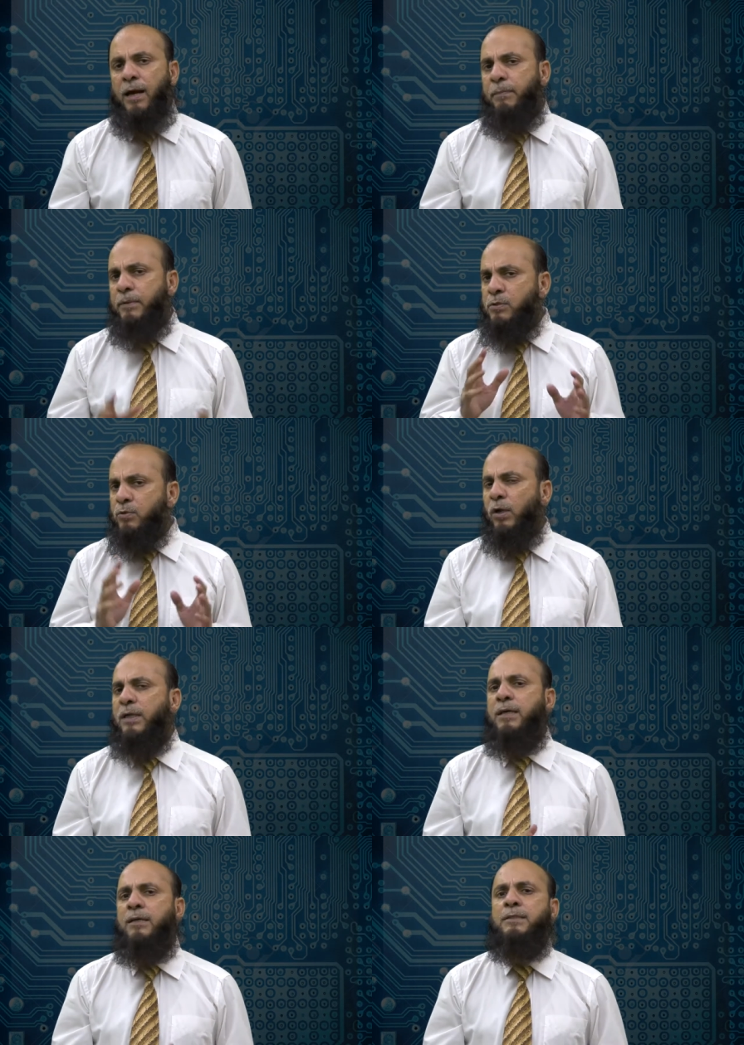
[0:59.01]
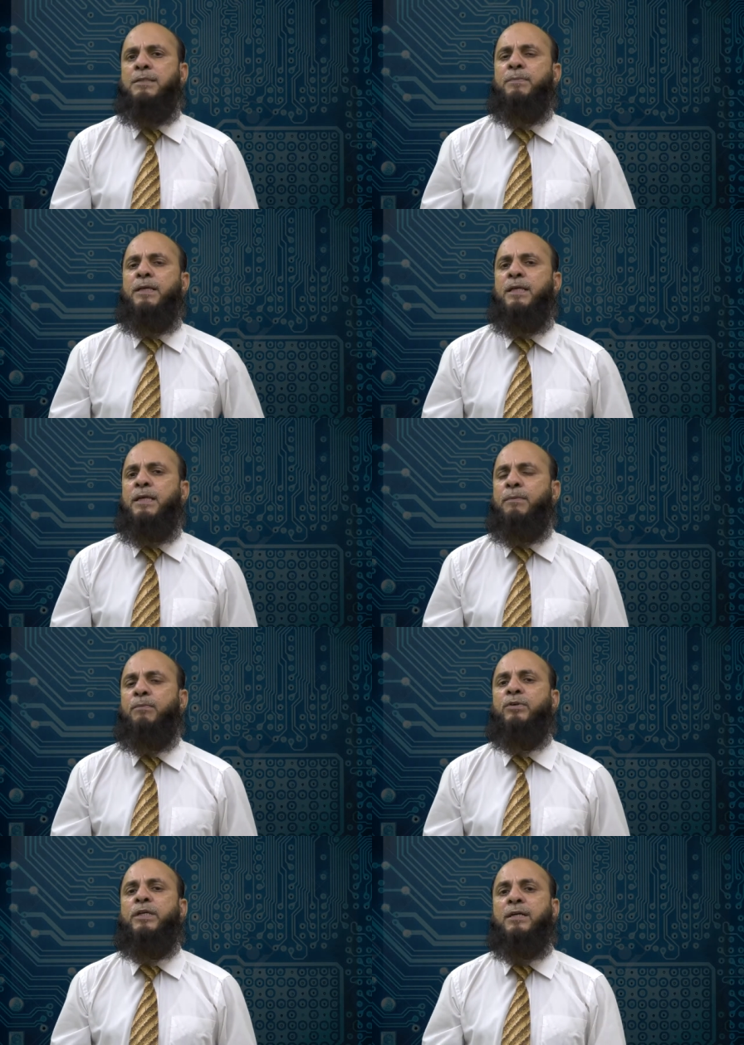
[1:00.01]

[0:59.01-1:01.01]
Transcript: आप इंस्टॉल करने से पहले आपको ये